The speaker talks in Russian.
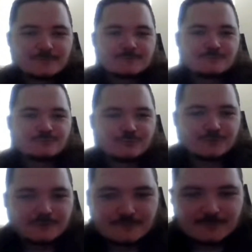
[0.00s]

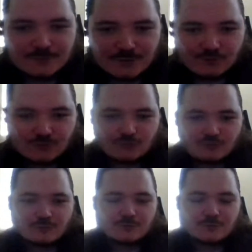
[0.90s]
Вот, значит,
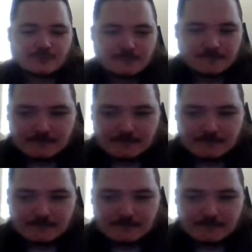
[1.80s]
чтобы...